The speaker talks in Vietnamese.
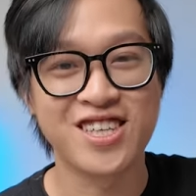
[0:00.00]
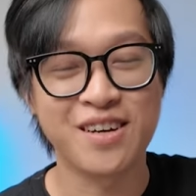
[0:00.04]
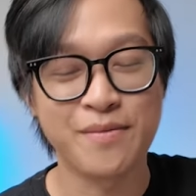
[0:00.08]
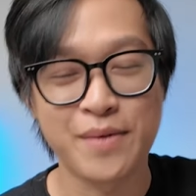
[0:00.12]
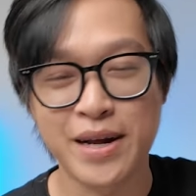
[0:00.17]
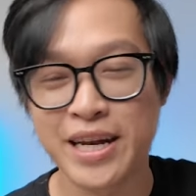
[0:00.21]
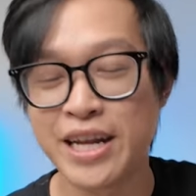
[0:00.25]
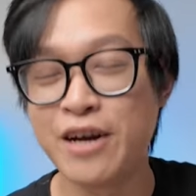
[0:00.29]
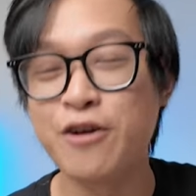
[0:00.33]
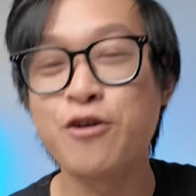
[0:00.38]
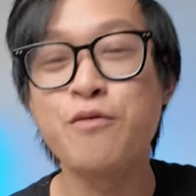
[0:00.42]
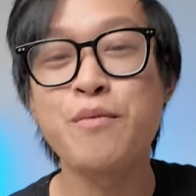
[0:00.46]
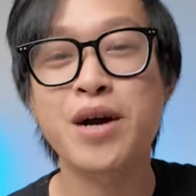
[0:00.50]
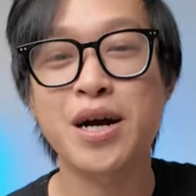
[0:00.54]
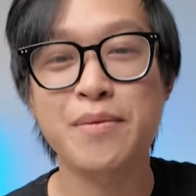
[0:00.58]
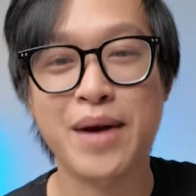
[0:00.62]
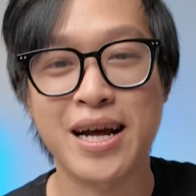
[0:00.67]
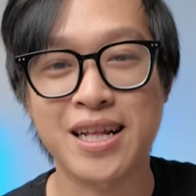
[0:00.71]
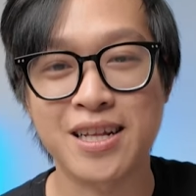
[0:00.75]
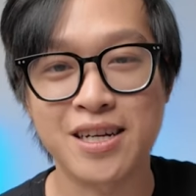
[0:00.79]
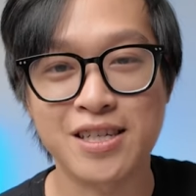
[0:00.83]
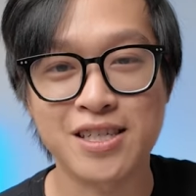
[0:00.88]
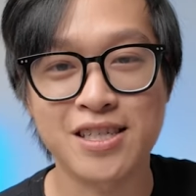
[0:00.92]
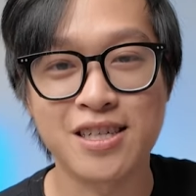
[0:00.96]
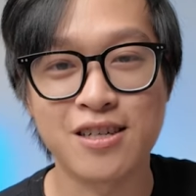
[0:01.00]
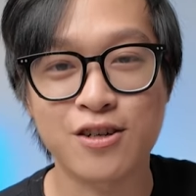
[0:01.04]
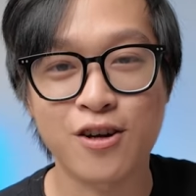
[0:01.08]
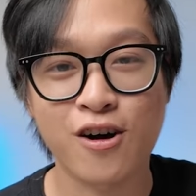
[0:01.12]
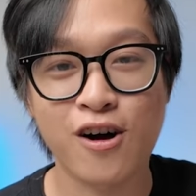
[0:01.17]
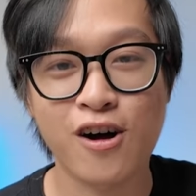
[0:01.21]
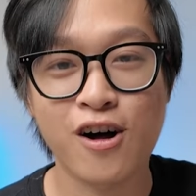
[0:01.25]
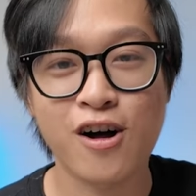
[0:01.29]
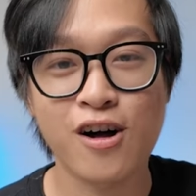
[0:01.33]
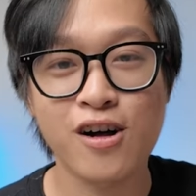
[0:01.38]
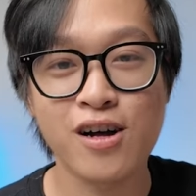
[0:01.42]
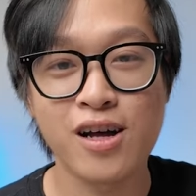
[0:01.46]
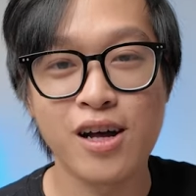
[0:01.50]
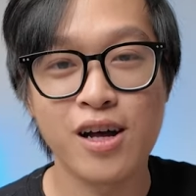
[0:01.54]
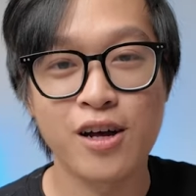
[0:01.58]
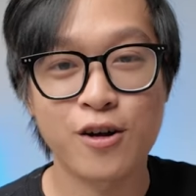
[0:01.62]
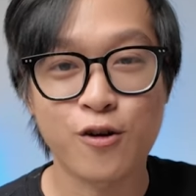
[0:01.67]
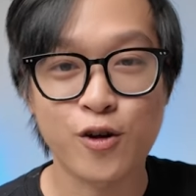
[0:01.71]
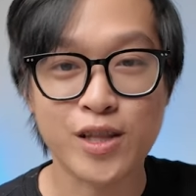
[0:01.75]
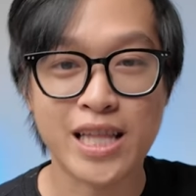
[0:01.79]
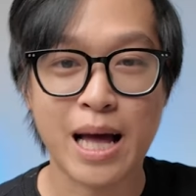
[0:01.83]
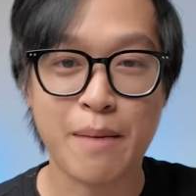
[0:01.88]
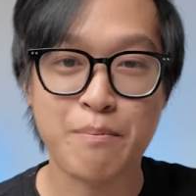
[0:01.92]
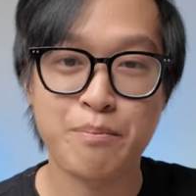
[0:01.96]
Nhưng mà nếu mà các bạn thực sự có
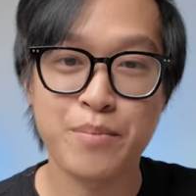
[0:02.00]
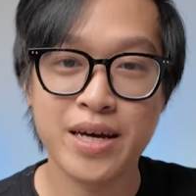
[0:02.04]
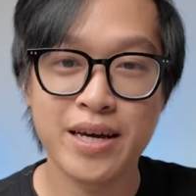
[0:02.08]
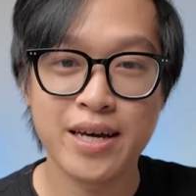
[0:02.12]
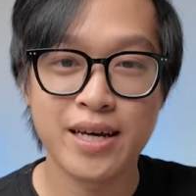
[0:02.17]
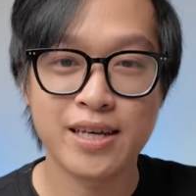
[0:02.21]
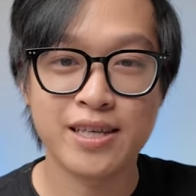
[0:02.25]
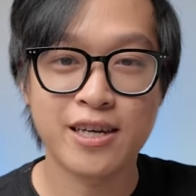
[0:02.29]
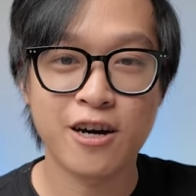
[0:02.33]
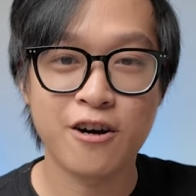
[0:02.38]
tâm ấy,